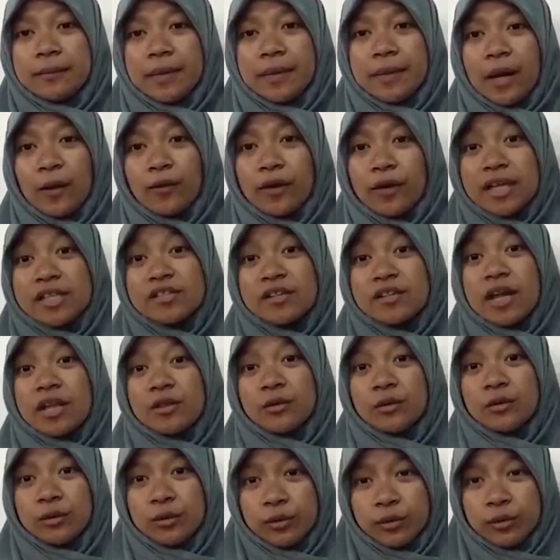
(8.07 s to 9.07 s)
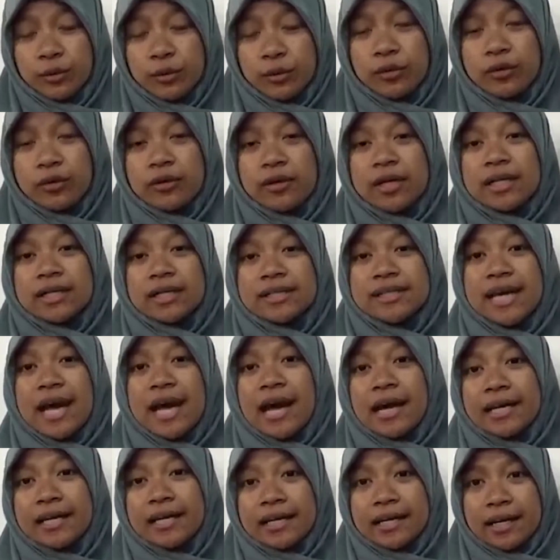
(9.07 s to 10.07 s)
melakukan sholat duhur
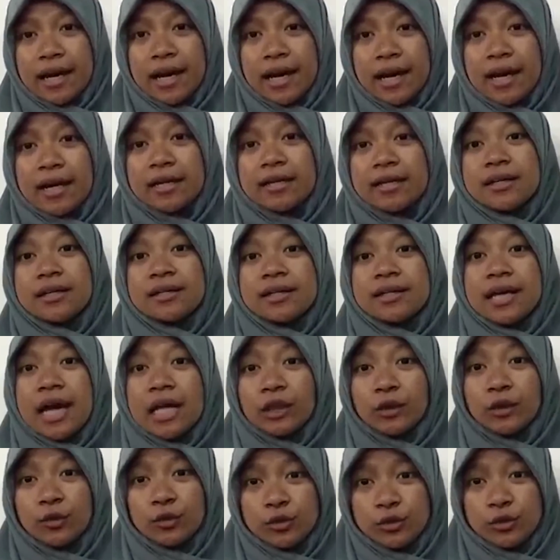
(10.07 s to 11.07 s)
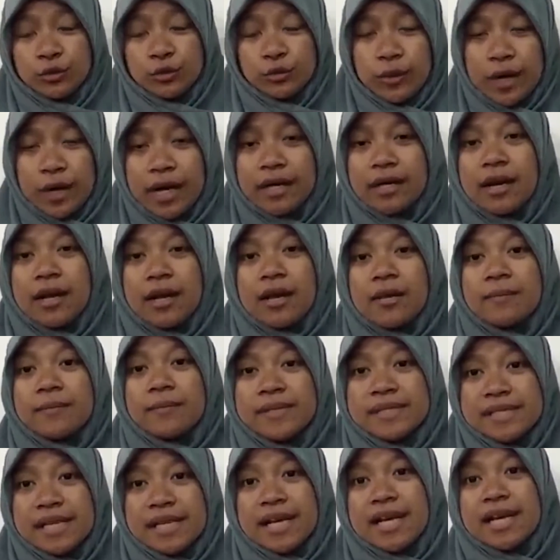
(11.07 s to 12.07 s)
Diakhirkan dengan tujuan
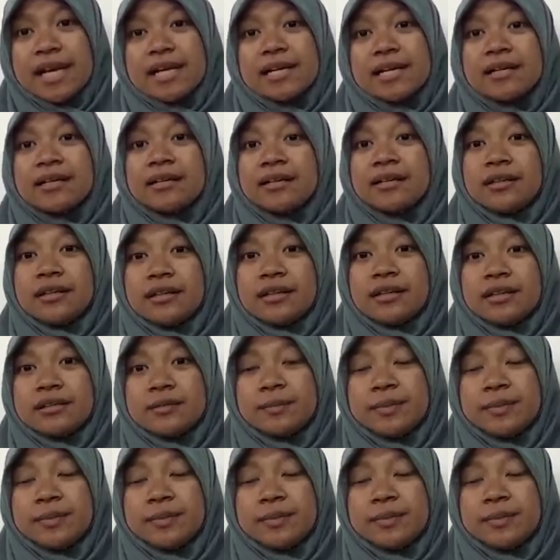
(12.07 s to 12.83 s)
Bisa e,